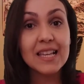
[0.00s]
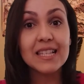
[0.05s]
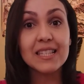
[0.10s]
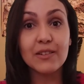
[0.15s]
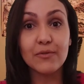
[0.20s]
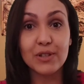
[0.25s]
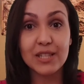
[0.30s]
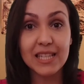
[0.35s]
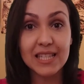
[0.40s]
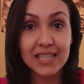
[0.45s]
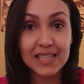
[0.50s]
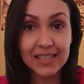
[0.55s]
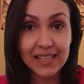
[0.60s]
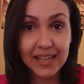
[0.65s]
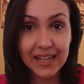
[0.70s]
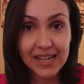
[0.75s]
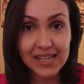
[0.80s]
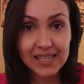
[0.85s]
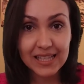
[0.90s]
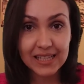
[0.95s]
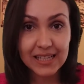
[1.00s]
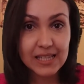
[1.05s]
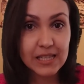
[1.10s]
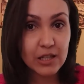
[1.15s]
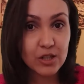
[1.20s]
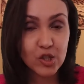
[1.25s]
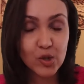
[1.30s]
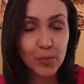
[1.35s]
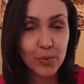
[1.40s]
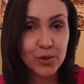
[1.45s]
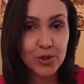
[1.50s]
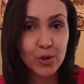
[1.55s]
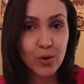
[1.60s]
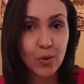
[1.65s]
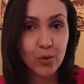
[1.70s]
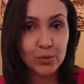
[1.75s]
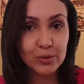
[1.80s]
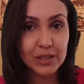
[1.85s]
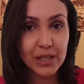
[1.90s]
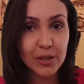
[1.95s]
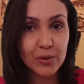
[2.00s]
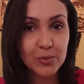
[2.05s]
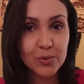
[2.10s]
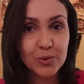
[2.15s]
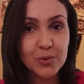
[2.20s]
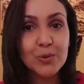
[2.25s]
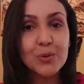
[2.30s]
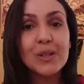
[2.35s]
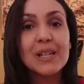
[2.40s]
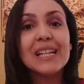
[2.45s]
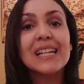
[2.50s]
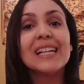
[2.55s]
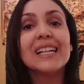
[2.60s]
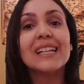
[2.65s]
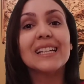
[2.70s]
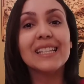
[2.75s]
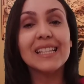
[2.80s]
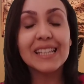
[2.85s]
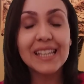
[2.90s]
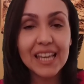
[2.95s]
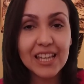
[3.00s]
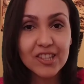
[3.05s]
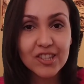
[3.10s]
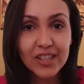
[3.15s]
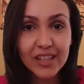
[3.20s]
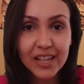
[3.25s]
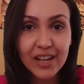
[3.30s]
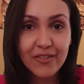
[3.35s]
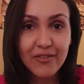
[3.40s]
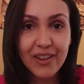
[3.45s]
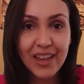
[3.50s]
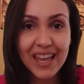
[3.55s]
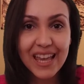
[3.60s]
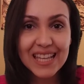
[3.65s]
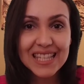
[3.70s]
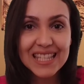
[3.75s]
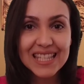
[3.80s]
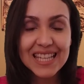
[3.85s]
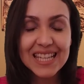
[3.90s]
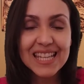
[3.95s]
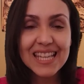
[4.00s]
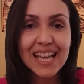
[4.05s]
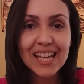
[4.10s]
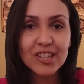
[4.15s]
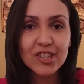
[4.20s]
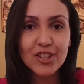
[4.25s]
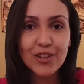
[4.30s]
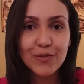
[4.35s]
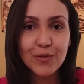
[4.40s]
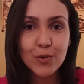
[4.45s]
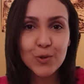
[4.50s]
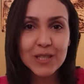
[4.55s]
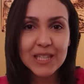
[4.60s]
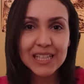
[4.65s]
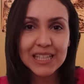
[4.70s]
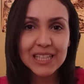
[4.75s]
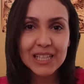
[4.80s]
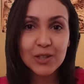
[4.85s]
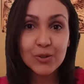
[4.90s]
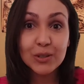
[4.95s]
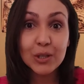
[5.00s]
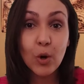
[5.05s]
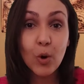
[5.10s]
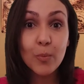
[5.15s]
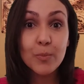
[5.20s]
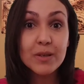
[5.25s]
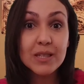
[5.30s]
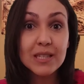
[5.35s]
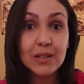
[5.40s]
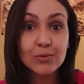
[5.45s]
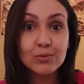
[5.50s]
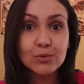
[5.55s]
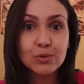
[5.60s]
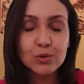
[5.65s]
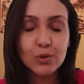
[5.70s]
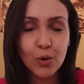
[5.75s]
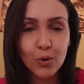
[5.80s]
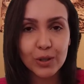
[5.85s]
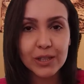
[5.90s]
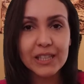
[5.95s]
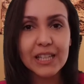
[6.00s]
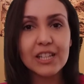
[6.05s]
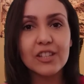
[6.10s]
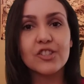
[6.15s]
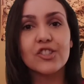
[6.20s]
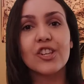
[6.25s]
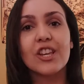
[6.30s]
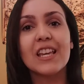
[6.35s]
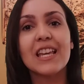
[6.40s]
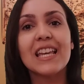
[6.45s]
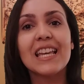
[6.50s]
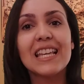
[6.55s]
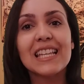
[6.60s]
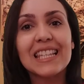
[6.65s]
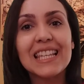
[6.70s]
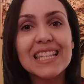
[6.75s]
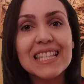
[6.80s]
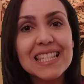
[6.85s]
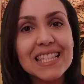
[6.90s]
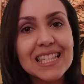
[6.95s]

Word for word: Se você se interessa nesse tipo de conteúdo, clique em inscrever-se e ative o sininho na opção Todas, que